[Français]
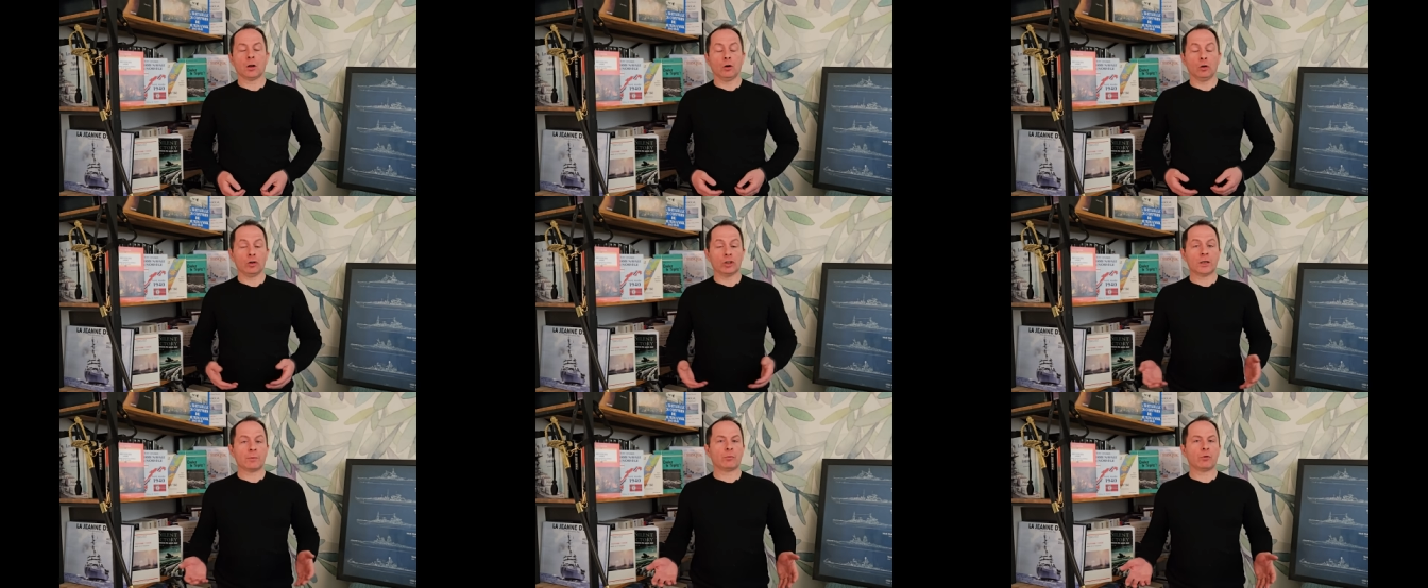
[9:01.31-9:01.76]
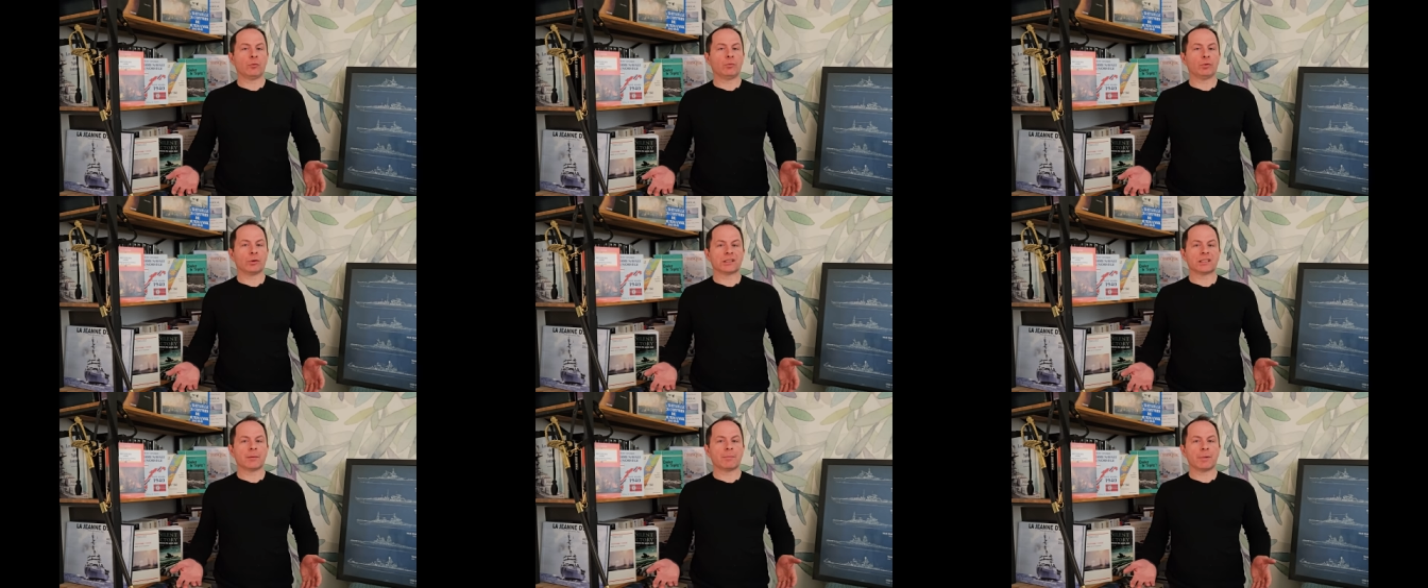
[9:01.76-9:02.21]
Le Japon,
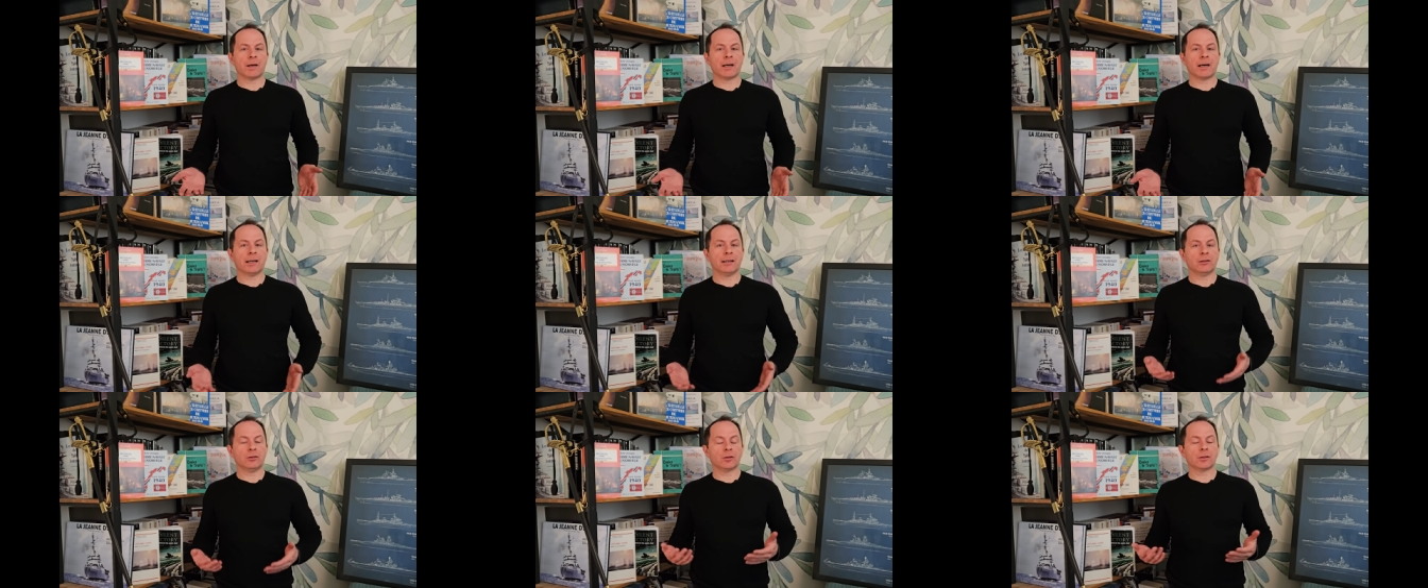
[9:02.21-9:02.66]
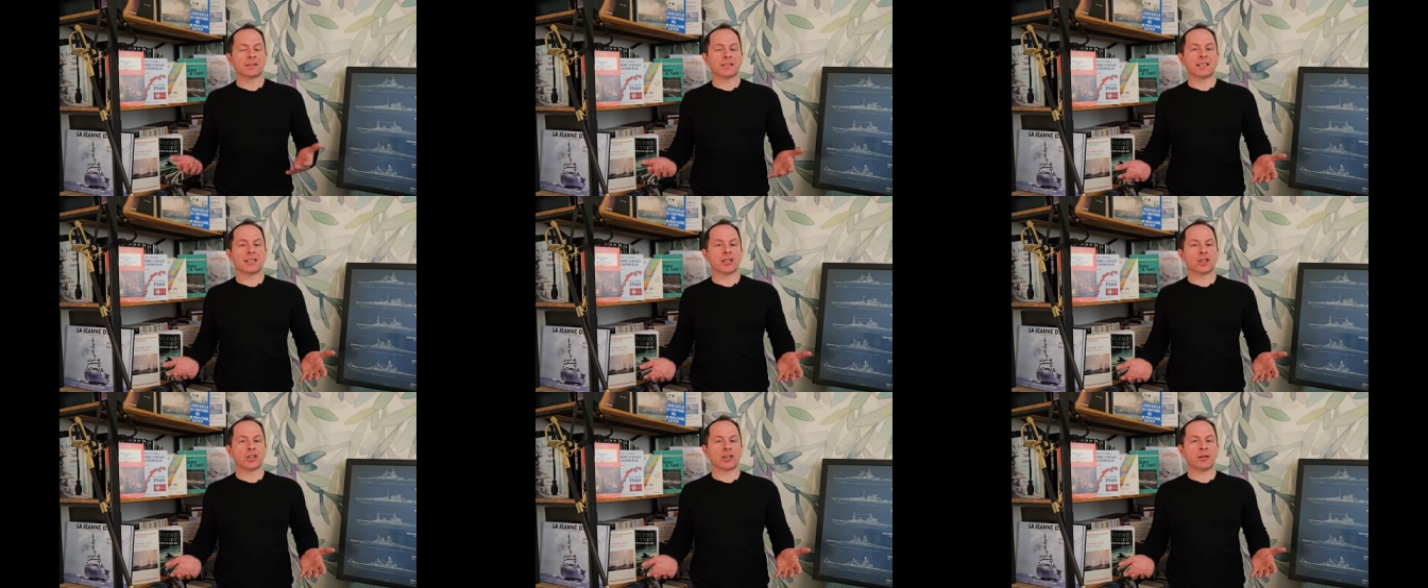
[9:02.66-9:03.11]
pour sa part, a d'ores et
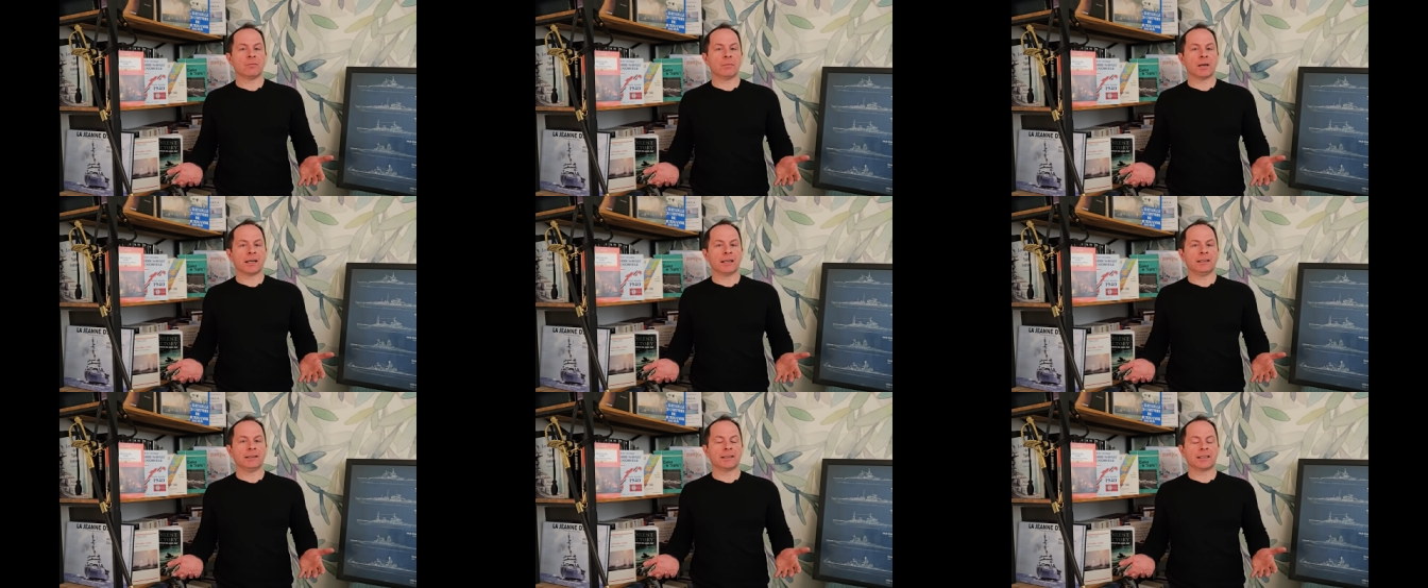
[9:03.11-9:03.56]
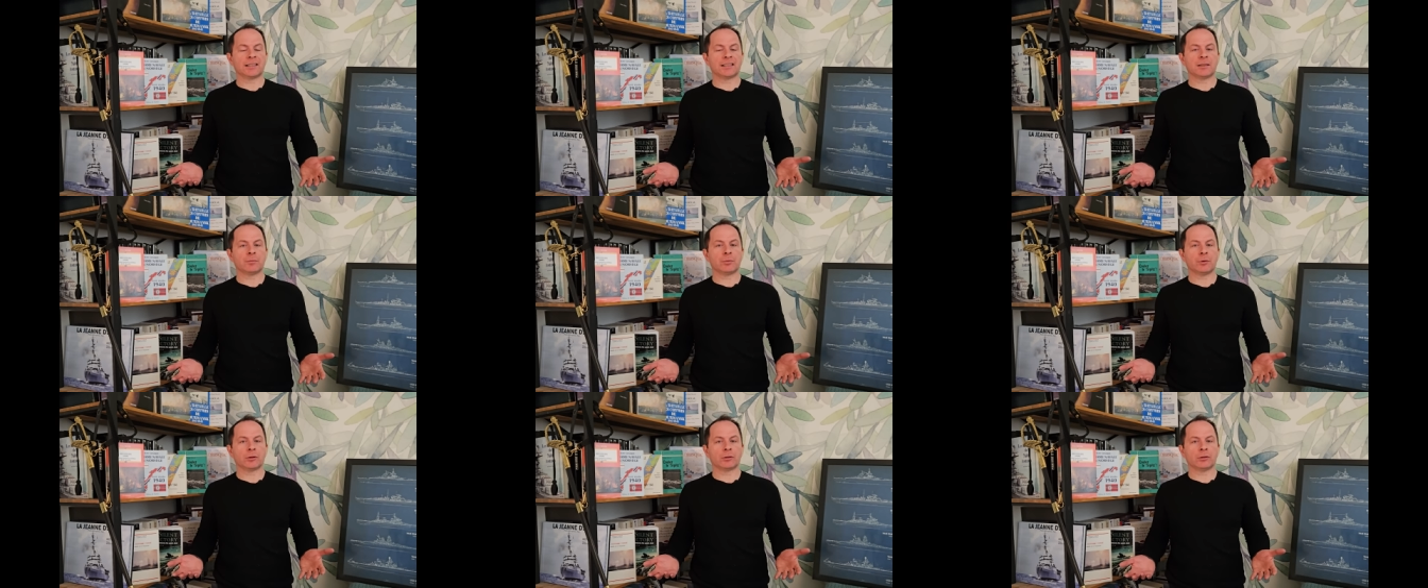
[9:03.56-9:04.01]
déjà une marine très
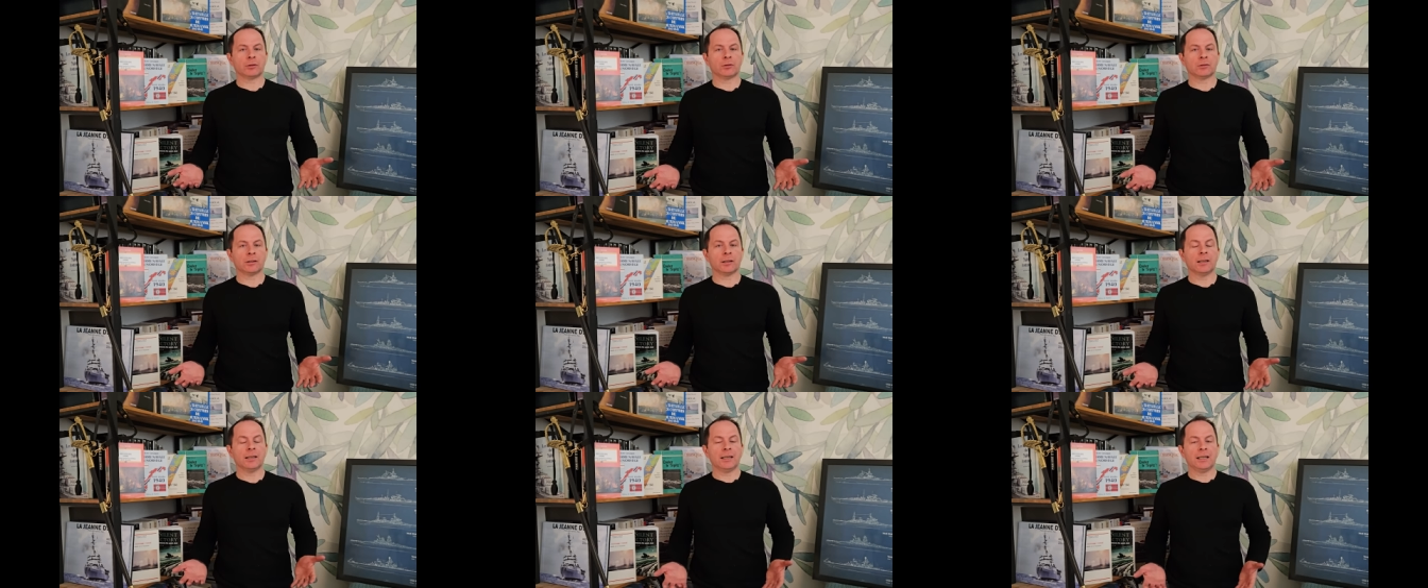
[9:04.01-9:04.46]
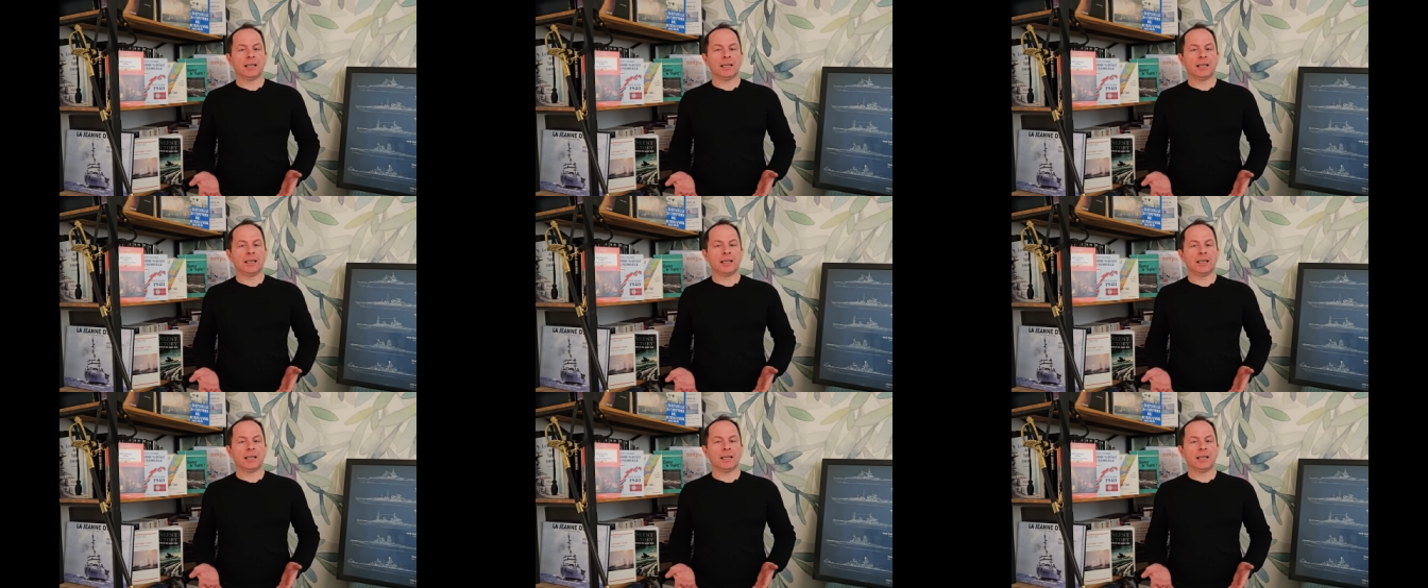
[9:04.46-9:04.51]
importante